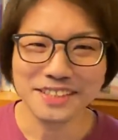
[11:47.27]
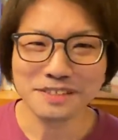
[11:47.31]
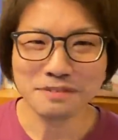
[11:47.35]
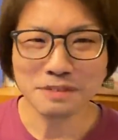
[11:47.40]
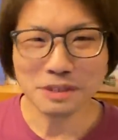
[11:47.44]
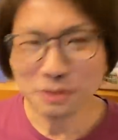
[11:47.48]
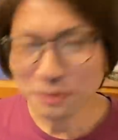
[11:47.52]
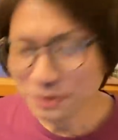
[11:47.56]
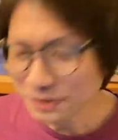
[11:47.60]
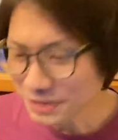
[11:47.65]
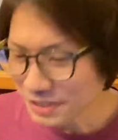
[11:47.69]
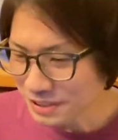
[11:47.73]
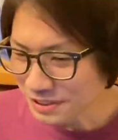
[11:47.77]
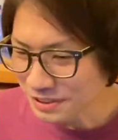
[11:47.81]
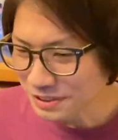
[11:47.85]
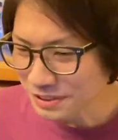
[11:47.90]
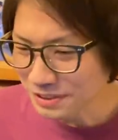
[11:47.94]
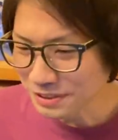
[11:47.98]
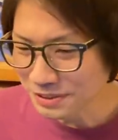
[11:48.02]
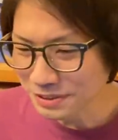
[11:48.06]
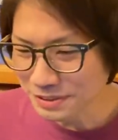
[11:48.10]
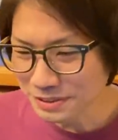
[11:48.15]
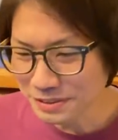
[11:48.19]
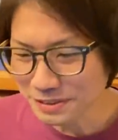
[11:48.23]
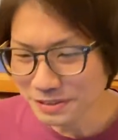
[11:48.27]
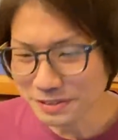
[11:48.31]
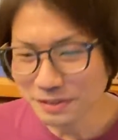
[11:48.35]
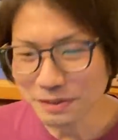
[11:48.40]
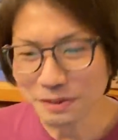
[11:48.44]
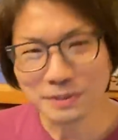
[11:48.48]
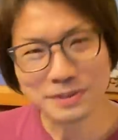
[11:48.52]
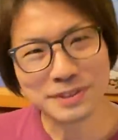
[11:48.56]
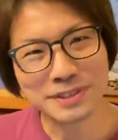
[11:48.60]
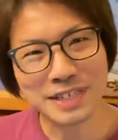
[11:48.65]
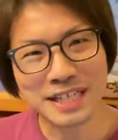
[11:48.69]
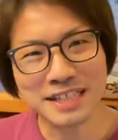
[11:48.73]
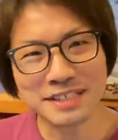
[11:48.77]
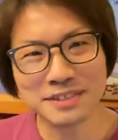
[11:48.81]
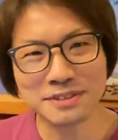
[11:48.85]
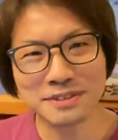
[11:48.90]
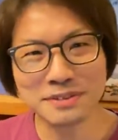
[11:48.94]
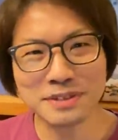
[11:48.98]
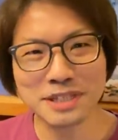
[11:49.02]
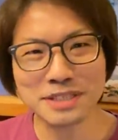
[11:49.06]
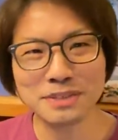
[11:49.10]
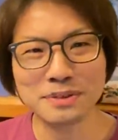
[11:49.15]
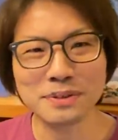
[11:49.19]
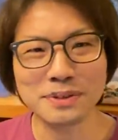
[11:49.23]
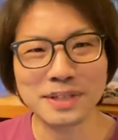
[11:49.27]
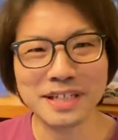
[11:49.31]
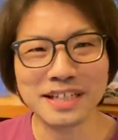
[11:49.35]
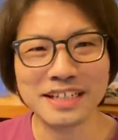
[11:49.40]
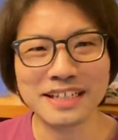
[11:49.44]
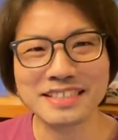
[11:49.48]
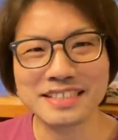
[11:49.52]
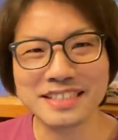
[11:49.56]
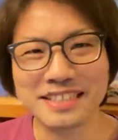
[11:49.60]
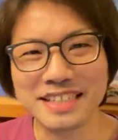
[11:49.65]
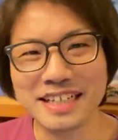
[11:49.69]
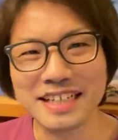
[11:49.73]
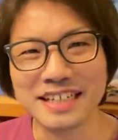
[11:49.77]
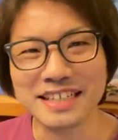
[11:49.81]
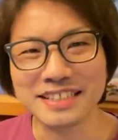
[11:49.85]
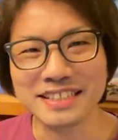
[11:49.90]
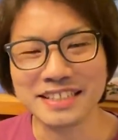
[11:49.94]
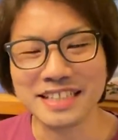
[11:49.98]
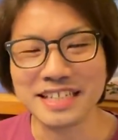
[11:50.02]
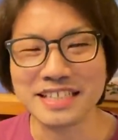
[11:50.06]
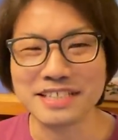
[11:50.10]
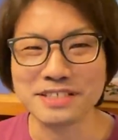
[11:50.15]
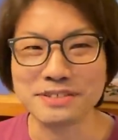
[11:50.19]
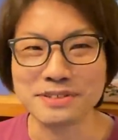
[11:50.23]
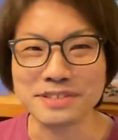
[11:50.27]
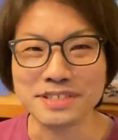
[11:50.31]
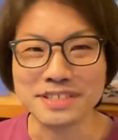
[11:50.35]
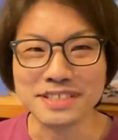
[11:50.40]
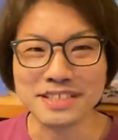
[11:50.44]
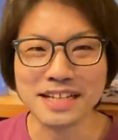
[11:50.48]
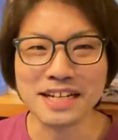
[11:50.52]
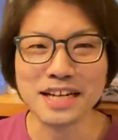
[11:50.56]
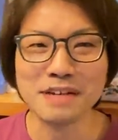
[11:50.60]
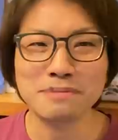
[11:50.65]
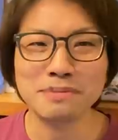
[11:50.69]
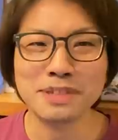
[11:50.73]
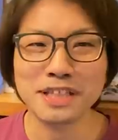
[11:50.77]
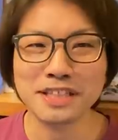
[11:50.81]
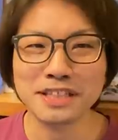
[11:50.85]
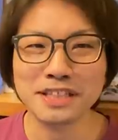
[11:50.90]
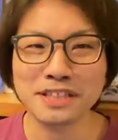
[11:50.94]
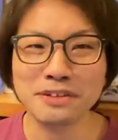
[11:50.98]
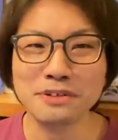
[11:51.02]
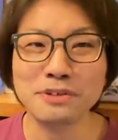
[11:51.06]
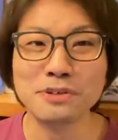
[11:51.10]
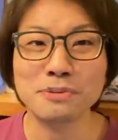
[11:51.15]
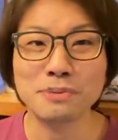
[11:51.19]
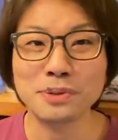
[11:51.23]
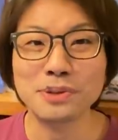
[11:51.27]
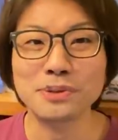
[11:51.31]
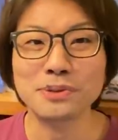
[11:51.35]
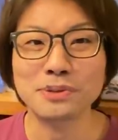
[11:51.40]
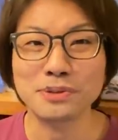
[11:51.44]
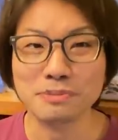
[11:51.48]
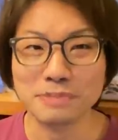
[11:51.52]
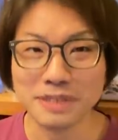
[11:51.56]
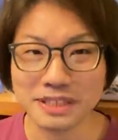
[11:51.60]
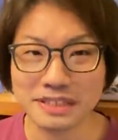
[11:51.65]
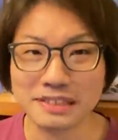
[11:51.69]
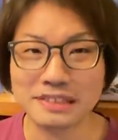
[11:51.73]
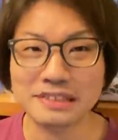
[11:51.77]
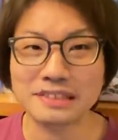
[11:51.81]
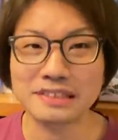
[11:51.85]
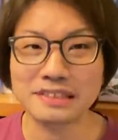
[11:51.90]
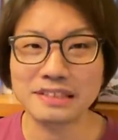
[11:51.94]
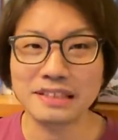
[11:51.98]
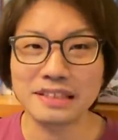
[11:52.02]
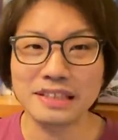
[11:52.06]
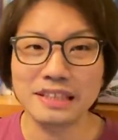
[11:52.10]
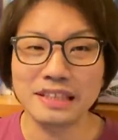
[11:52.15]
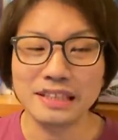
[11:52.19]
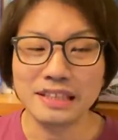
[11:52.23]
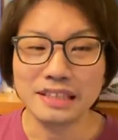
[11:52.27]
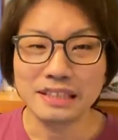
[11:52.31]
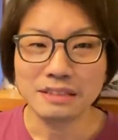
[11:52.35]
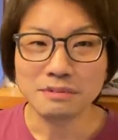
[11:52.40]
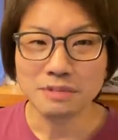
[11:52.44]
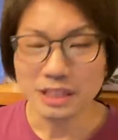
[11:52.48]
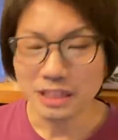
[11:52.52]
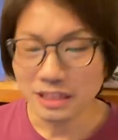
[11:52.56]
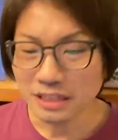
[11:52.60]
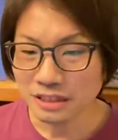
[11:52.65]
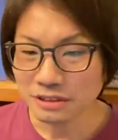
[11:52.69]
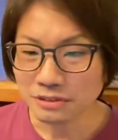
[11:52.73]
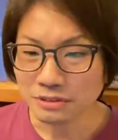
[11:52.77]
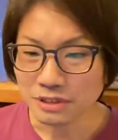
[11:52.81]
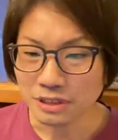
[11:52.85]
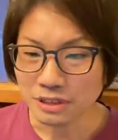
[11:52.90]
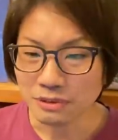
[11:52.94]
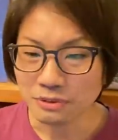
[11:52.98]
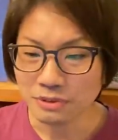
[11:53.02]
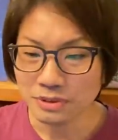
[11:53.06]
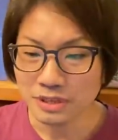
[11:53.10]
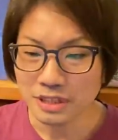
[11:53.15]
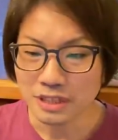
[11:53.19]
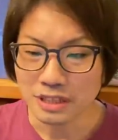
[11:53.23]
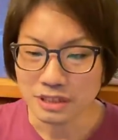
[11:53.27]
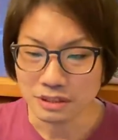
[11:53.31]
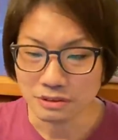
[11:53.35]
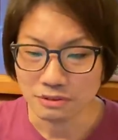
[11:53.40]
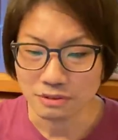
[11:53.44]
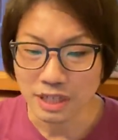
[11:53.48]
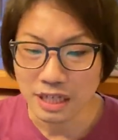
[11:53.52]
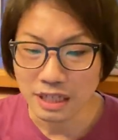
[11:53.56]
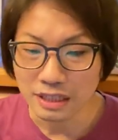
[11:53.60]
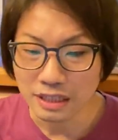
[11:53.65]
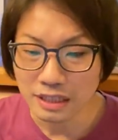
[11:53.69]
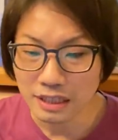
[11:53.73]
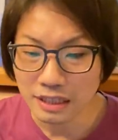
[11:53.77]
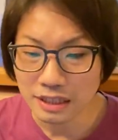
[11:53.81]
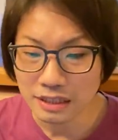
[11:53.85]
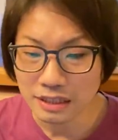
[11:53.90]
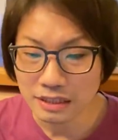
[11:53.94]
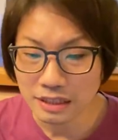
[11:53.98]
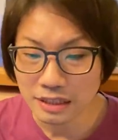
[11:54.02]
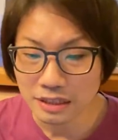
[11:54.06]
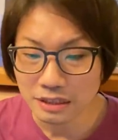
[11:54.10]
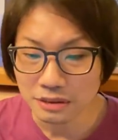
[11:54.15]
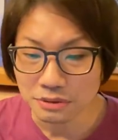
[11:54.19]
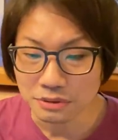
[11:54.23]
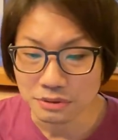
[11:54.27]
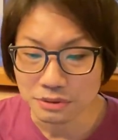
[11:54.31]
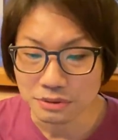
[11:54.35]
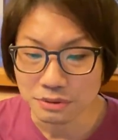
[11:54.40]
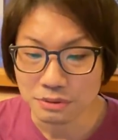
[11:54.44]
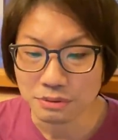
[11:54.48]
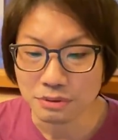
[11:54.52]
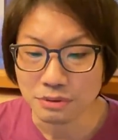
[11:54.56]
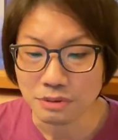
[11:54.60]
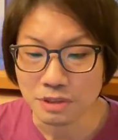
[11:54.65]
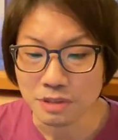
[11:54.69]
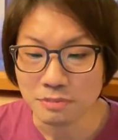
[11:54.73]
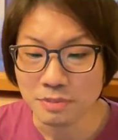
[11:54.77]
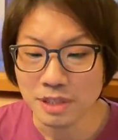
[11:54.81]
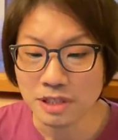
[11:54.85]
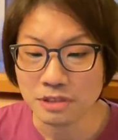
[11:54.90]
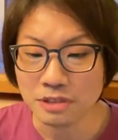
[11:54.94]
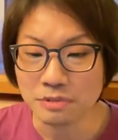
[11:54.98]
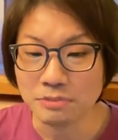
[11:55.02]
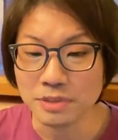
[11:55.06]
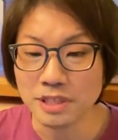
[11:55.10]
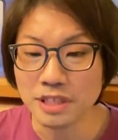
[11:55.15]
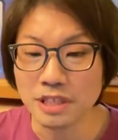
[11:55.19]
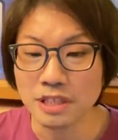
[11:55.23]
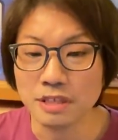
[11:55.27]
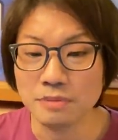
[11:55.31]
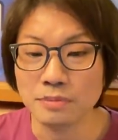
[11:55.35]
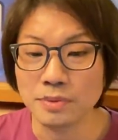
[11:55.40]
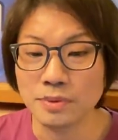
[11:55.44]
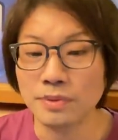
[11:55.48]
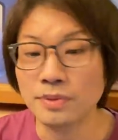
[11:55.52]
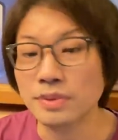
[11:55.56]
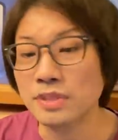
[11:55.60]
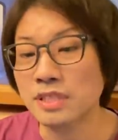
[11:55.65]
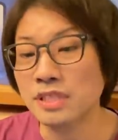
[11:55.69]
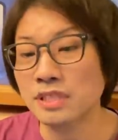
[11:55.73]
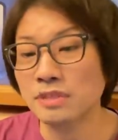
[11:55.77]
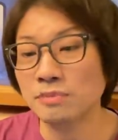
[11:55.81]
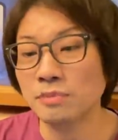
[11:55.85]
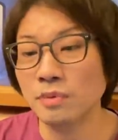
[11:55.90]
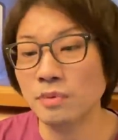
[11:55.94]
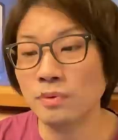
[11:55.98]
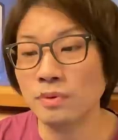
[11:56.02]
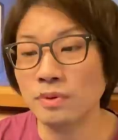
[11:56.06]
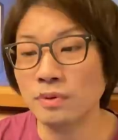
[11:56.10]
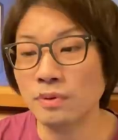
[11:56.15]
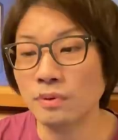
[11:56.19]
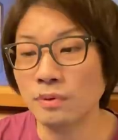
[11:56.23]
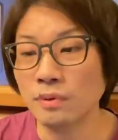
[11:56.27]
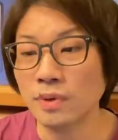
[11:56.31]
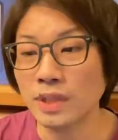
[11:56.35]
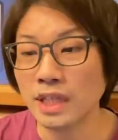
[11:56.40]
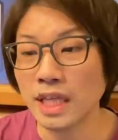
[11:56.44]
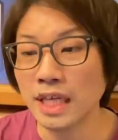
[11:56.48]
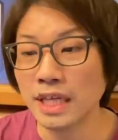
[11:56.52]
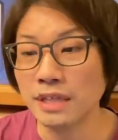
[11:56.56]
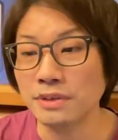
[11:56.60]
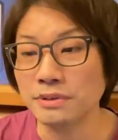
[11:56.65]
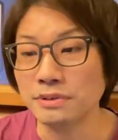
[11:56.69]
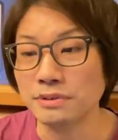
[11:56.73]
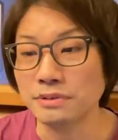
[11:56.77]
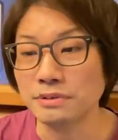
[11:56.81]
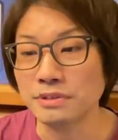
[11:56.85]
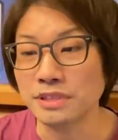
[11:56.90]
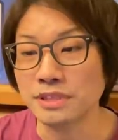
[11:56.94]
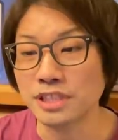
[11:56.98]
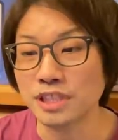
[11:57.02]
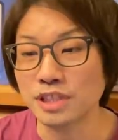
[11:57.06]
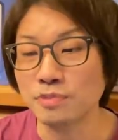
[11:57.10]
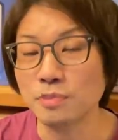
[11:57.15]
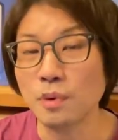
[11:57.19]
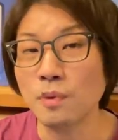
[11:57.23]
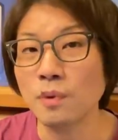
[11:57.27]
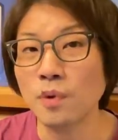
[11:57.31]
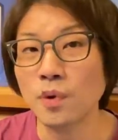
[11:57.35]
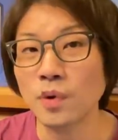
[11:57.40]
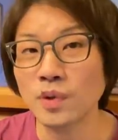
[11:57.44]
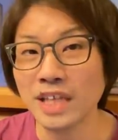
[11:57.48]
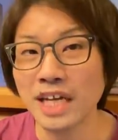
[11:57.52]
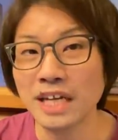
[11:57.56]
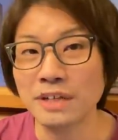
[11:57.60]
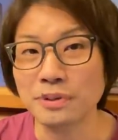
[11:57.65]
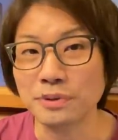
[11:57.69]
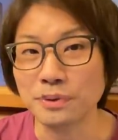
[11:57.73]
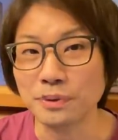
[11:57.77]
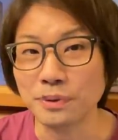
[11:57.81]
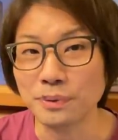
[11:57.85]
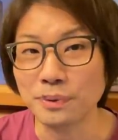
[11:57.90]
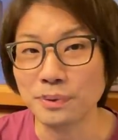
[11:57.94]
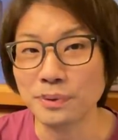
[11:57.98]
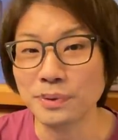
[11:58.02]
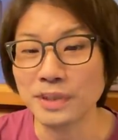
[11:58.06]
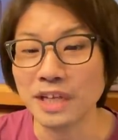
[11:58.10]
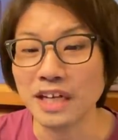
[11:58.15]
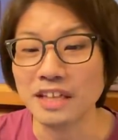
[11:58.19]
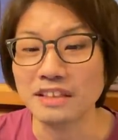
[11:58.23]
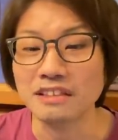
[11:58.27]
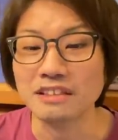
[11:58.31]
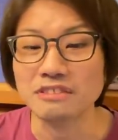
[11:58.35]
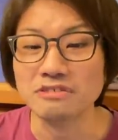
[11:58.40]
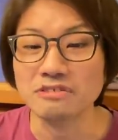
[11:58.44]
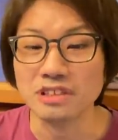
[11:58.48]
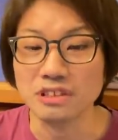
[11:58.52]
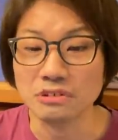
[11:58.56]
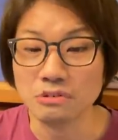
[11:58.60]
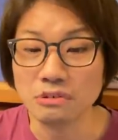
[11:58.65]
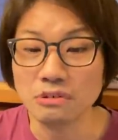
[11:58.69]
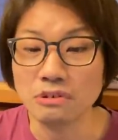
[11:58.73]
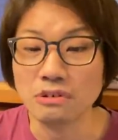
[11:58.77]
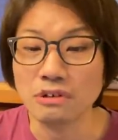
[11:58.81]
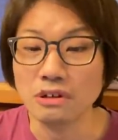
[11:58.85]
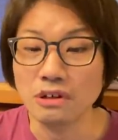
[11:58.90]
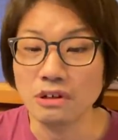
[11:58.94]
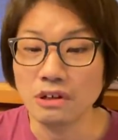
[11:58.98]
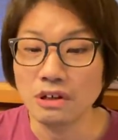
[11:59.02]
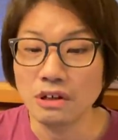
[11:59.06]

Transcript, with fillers: まあ、特筆する、お伝えするのはそんな感じが最初のインスタライブだったように思っております。まあ、ですので本人の考え方というところ、今の見ているものの質問の答える、質問を答えるというコーナーあったんですけど、